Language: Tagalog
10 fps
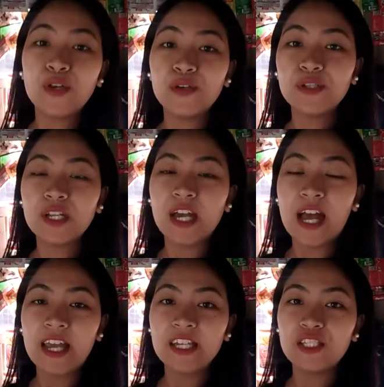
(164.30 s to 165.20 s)
So, yun
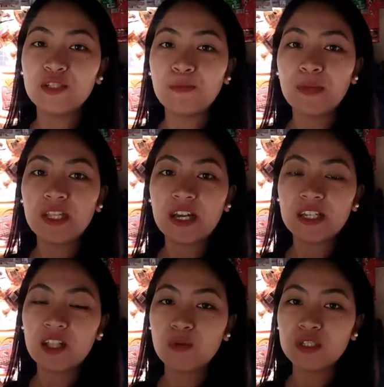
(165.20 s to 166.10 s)
guys, yung
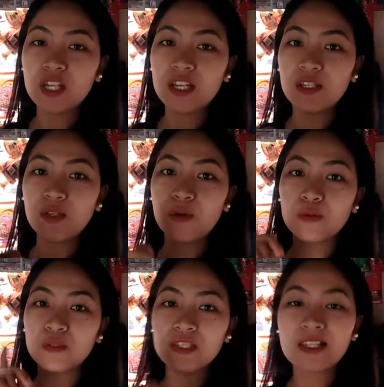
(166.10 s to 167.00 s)
pinakita ko sa
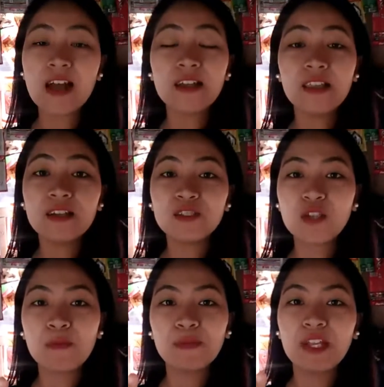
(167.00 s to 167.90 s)
inyong stock ng
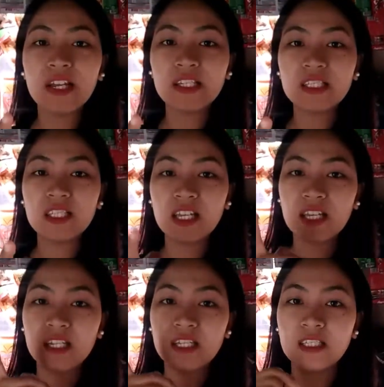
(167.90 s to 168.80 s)
soft drinks
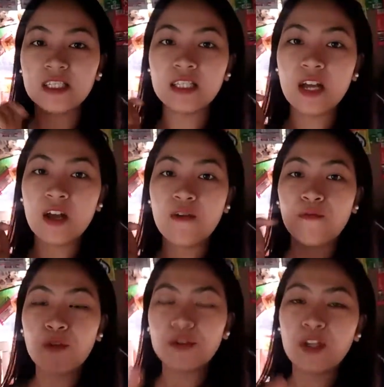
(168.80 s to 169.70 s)
is
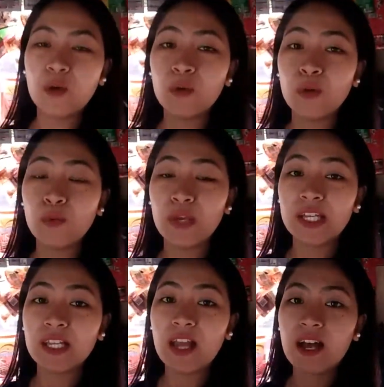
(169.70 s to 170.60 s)
for the whole
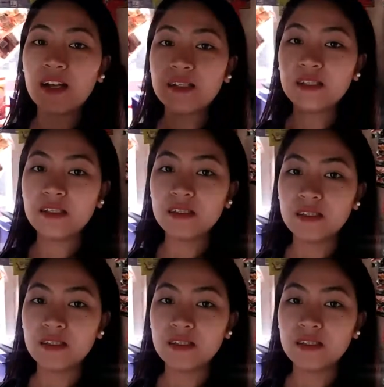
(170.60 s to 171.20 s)
week lang